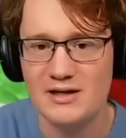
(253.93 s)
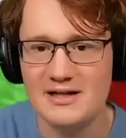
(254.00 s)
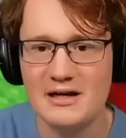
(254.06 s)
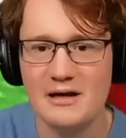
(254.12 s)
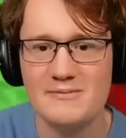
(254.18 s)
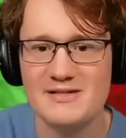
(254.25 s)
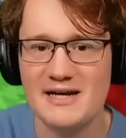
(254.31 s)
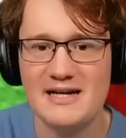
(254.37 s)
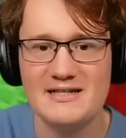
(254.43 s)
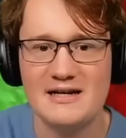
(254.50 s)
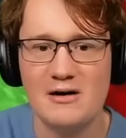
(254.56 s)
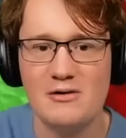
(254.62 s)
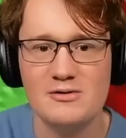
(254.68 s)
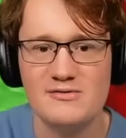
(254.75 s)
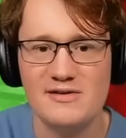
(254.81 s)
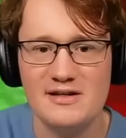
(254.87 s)
ich glaube, es reicht
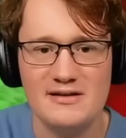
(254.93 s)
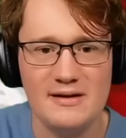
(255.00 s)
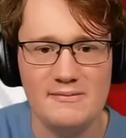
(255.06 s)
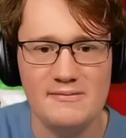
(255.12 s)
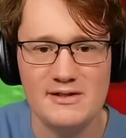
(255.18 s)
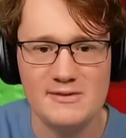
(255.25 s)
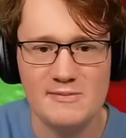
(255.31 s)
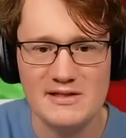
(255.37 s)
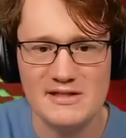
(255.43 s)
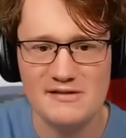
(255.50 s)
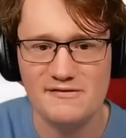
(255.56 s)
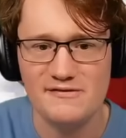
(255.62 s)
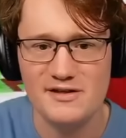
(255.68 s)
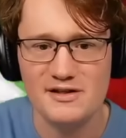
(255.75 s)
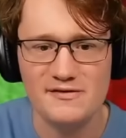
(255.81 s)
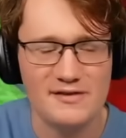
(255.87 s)
aus, wenn in jedem Dispenser
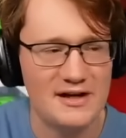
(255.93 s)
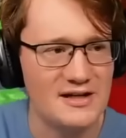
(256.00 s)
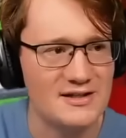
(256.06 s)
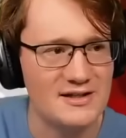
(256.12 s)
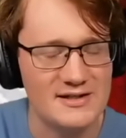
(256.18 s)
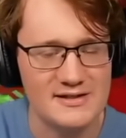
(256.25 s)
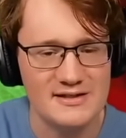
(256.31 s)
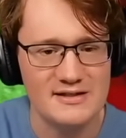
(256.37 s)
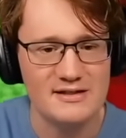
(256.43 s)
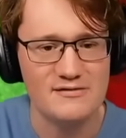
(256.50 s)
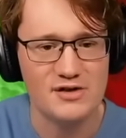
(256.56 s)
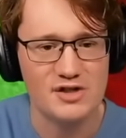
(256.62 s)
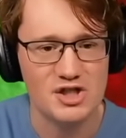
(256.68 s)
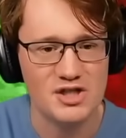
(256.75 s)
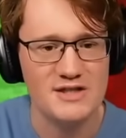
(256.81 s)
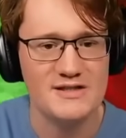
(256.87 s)
vier Pfeile drin sind. Die
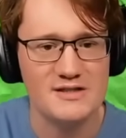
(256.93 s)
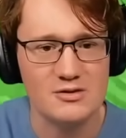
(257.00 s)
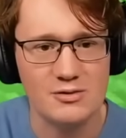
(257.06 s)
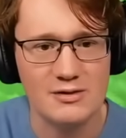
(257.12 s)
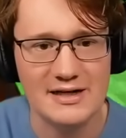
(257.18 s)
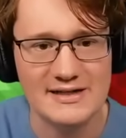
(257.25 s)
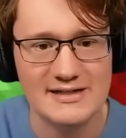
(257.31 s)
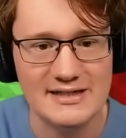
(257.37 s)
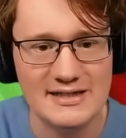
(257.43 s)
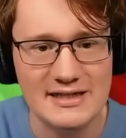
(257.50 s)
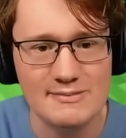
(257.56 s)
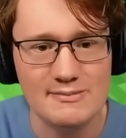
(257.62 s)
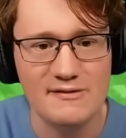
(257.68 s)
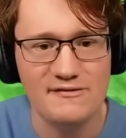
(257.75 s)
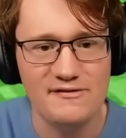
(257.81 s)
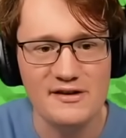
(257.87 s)
verschießen so krass nicht. Lass
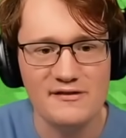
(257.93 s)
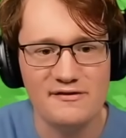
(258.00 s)
mal vier